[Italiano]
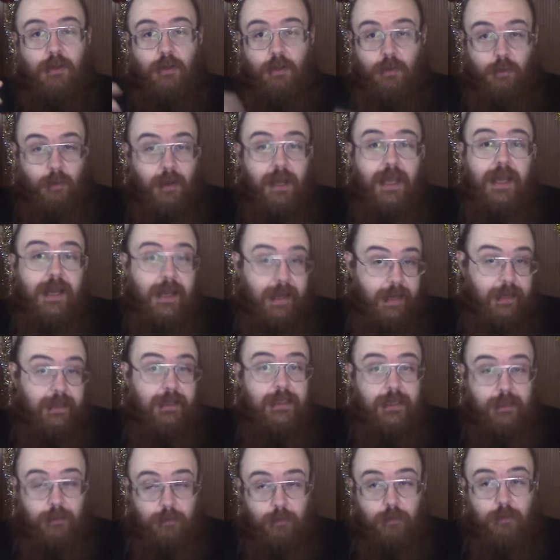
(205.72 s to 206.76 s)

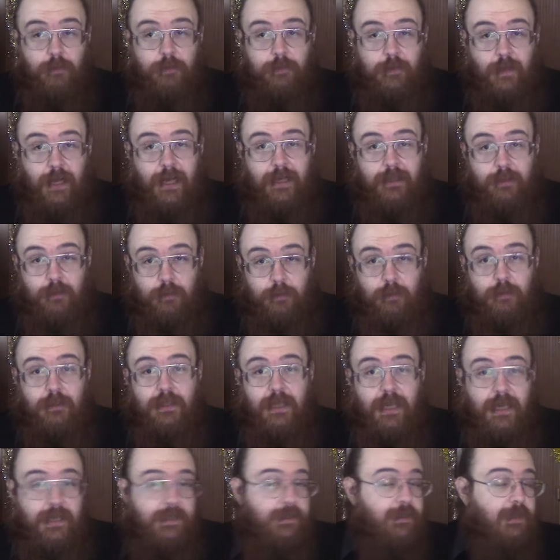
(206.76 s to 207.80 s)
coerente col fatto
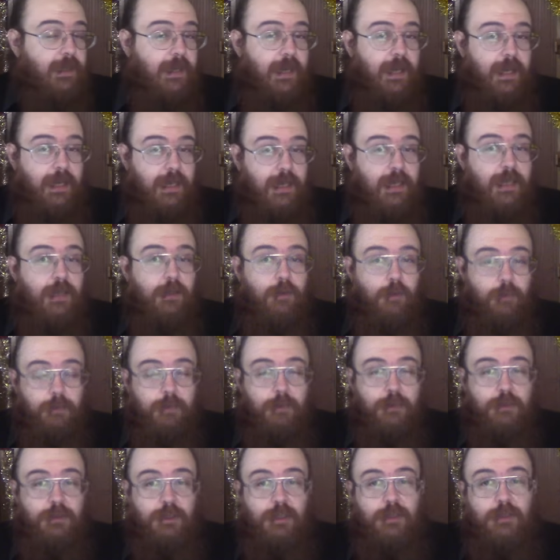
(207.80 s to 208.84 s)
di essere in
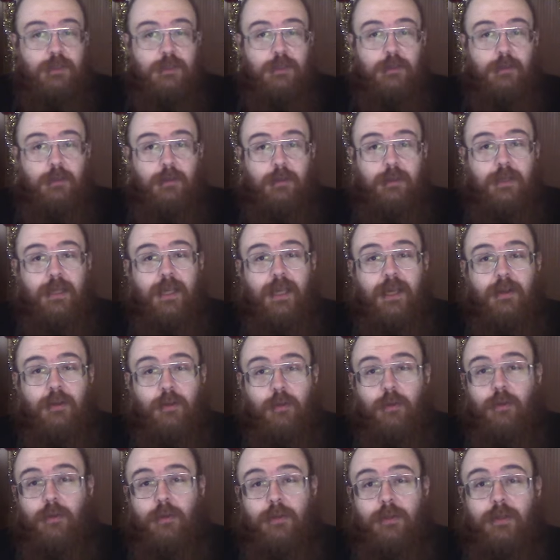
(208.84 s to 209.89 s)
opposizione
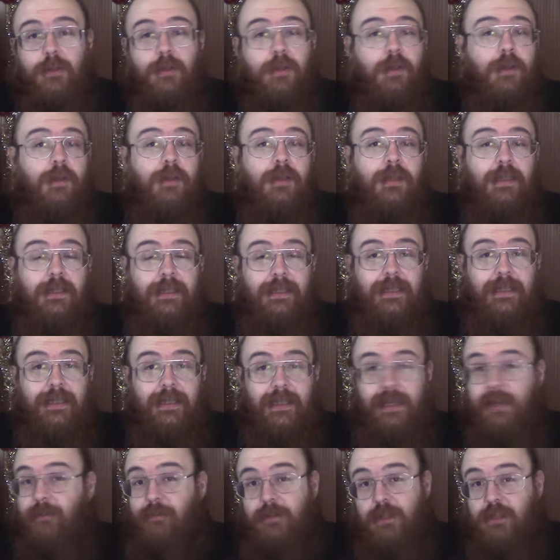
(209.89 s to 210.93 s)
con
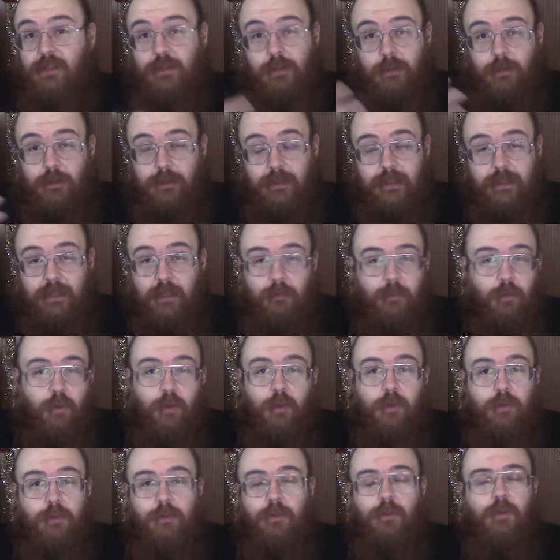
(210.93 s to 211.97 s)
la visione del
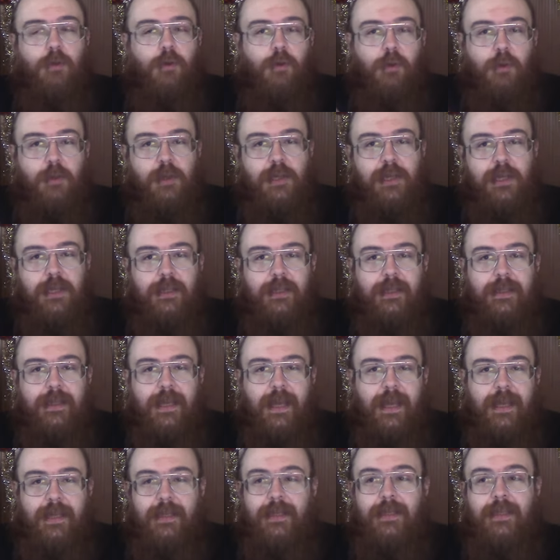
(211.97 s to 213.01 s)
mondo o gli
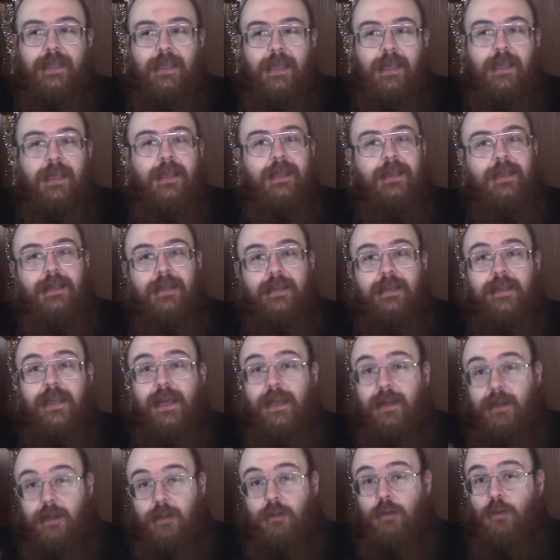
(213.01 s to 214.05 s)
intenti
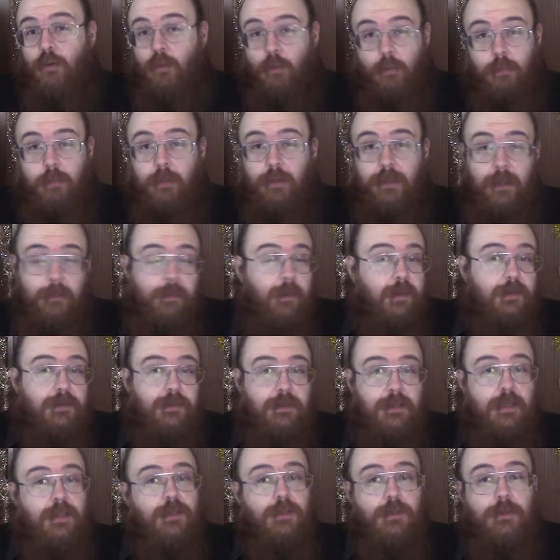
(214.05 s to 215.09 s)
del gruppo dei
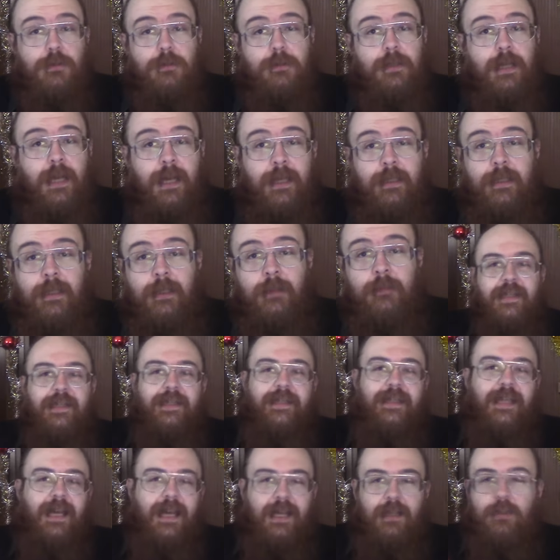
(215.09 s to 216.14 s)
personaggi giocanti.
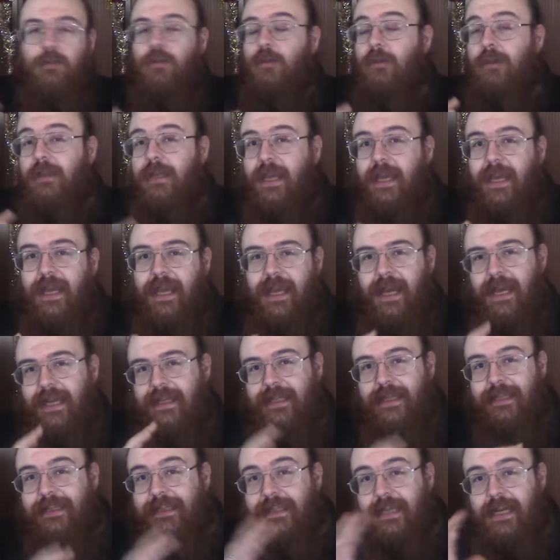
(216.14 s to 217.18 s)
Dato che a
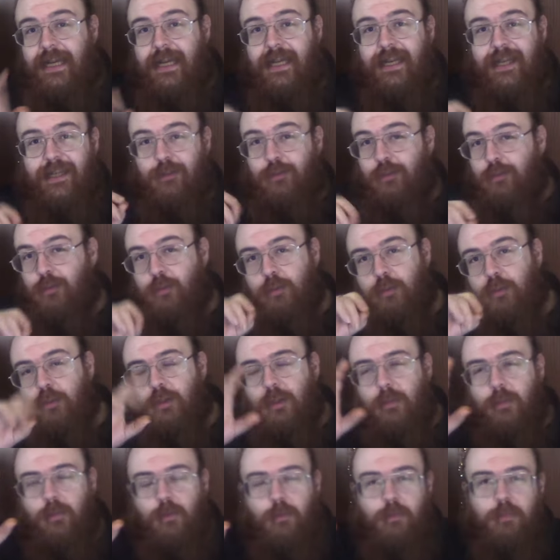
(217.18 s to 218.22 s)
Natale sono
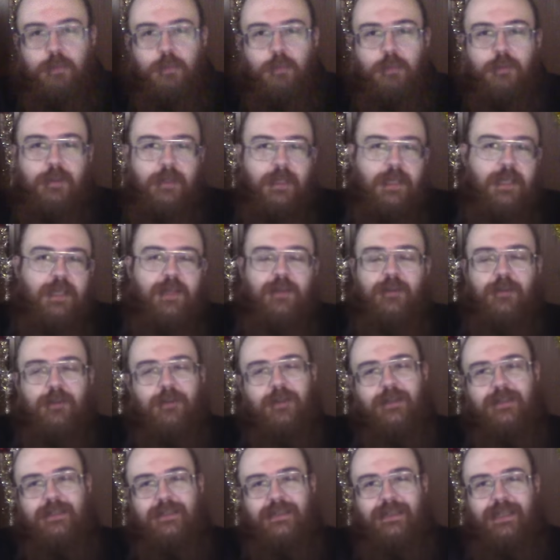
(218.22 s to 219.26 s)
tutti più
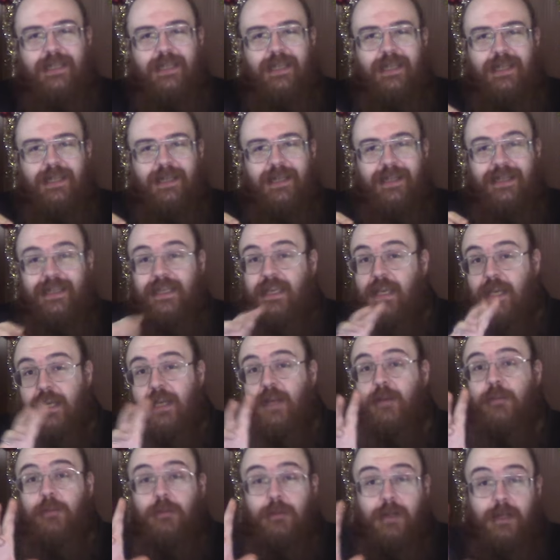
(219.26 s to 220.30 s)
puntigliosi, eh,
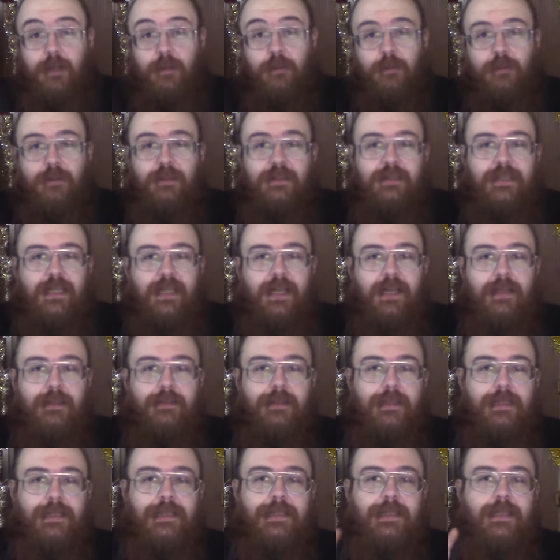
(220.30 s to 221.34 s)
chiariamo una cosa,
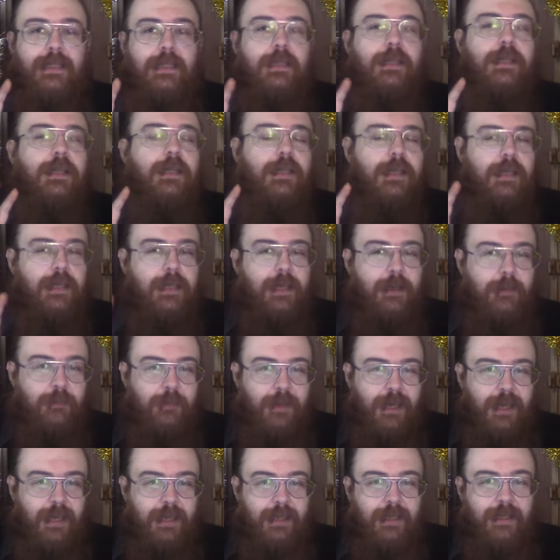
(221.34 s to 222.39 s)

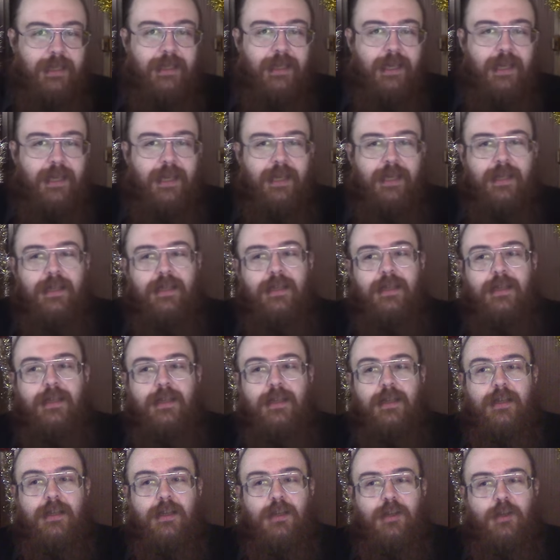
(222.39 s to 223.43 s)
tecnicamente
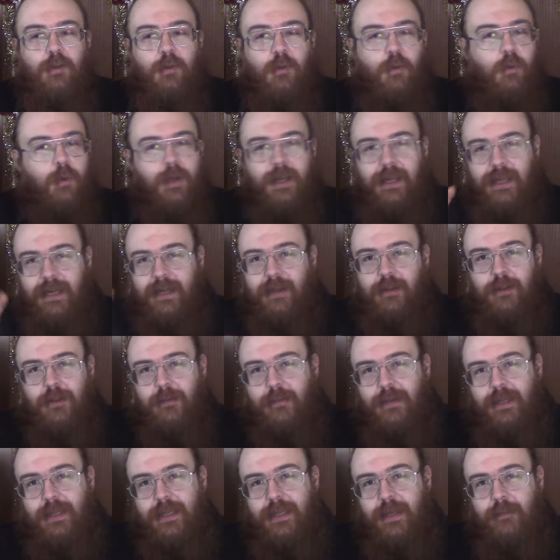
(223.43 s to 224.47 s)
quella che noi
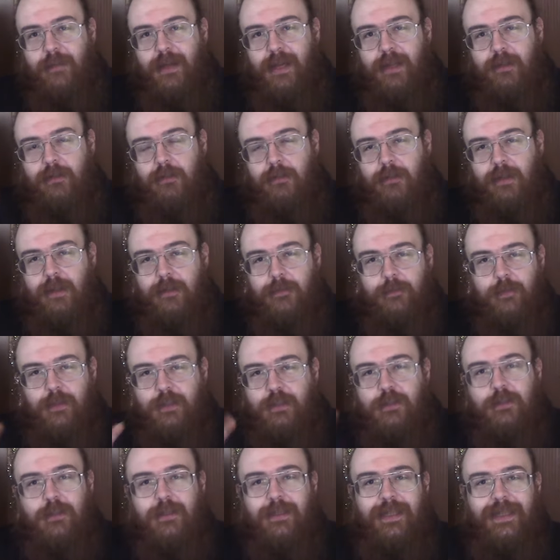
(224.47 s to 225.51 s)
abbiamo chiamato la
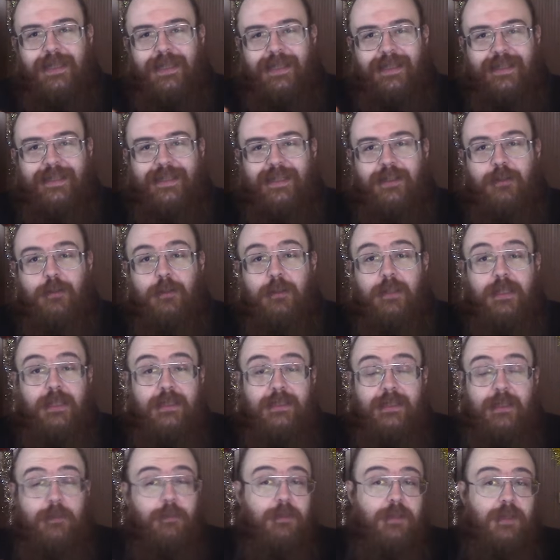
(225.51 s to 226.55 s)
fazione degli
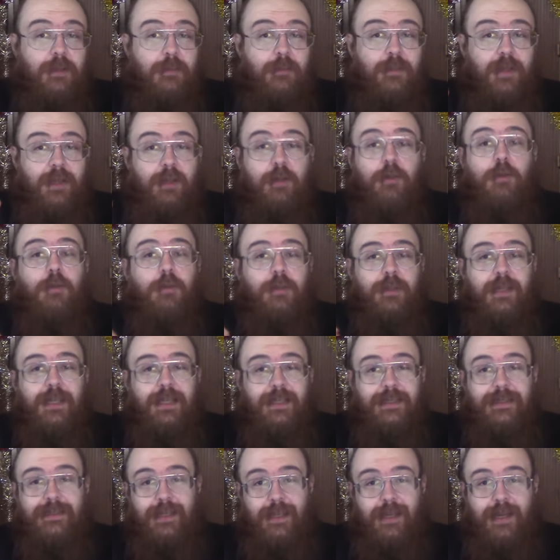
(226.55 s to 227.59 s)
antagonisti potrebbe non
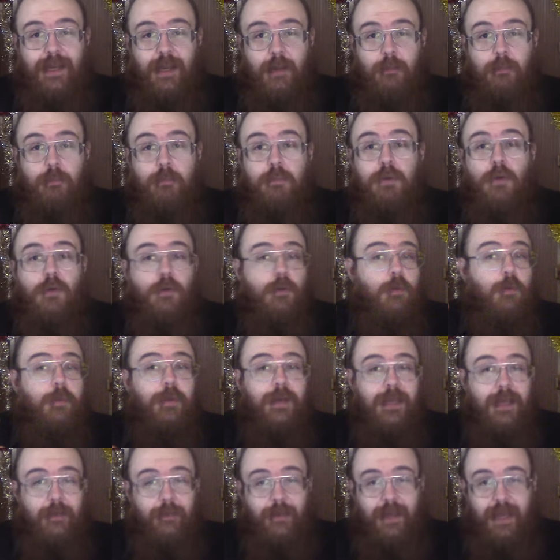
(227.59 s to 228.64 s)
essere
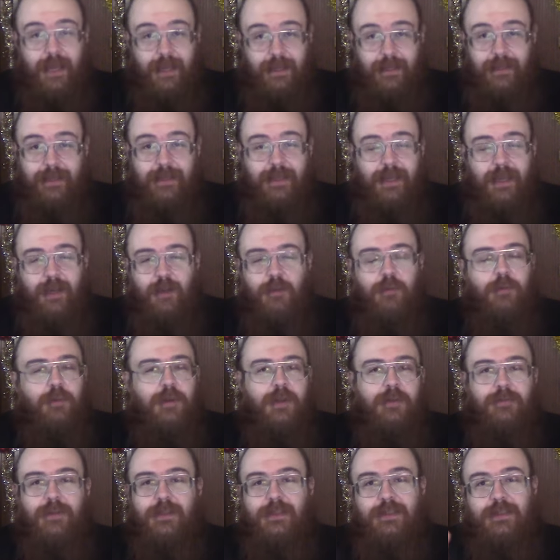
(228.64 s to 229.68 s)
propriamente
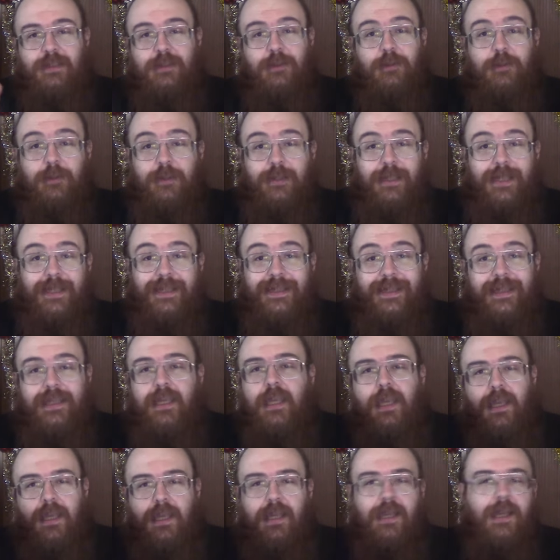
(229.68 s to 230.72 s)
una fazione
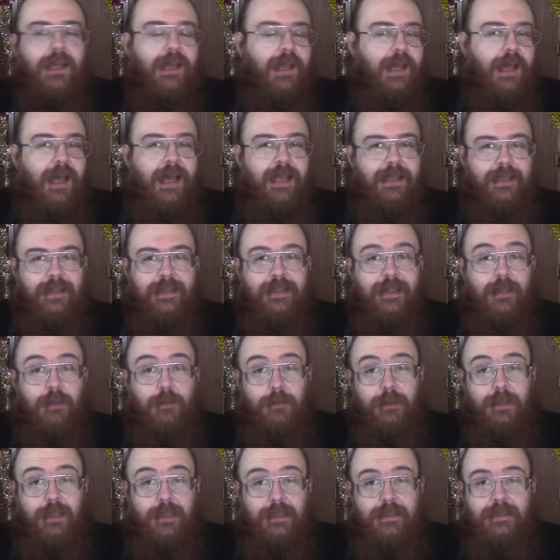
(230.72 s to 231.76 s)
di
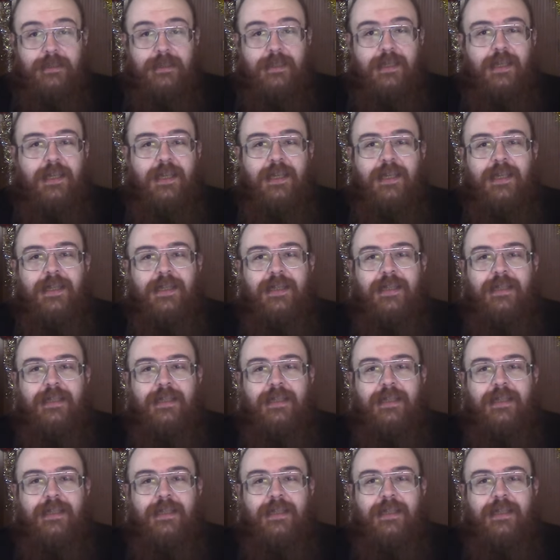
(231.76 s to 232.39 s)
antagonisti.